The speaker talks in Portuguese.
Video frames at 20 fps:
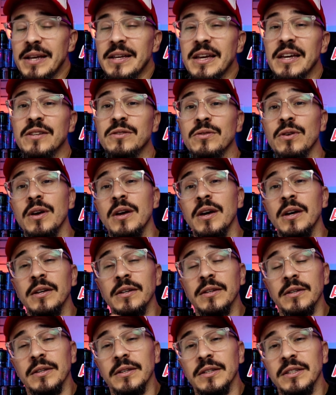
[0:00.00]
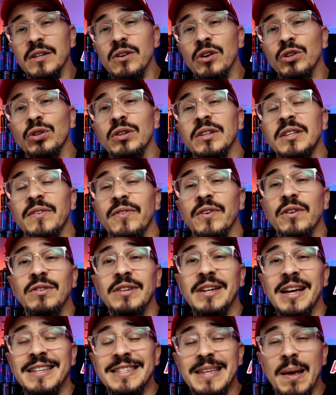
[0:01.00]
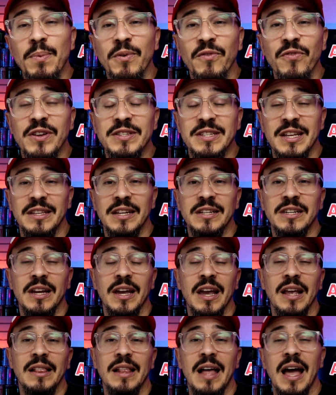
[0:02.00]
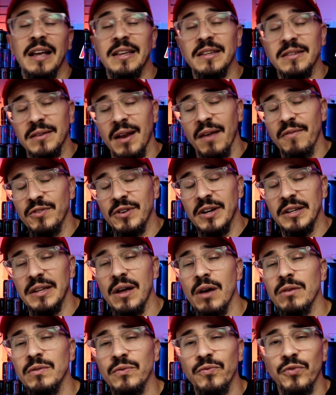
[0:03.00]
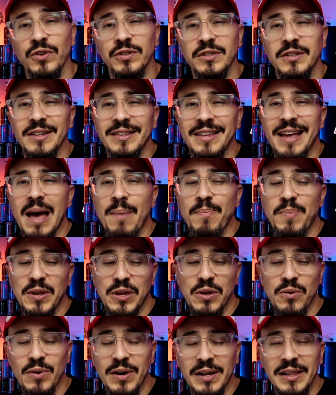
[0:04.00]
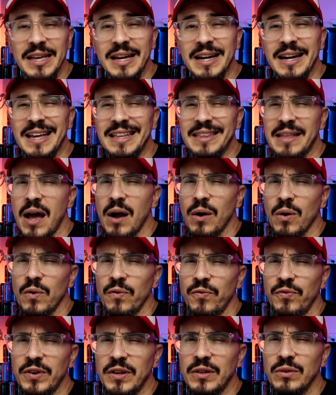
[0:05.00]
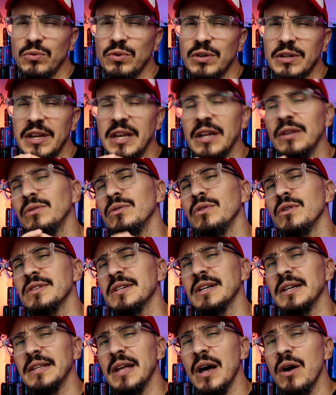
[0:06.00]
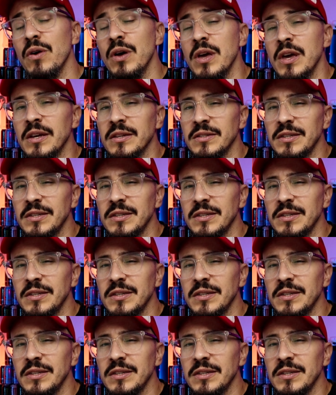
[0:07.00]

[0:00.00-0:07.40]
Mas é isso. Se gostou desse vídeo, já sabe o que fazer. Deixa aquele like, se inscreve no canal, se não for inscrito, é rapidinho. Clica aí, dá uma conferida nos links do nosso canal.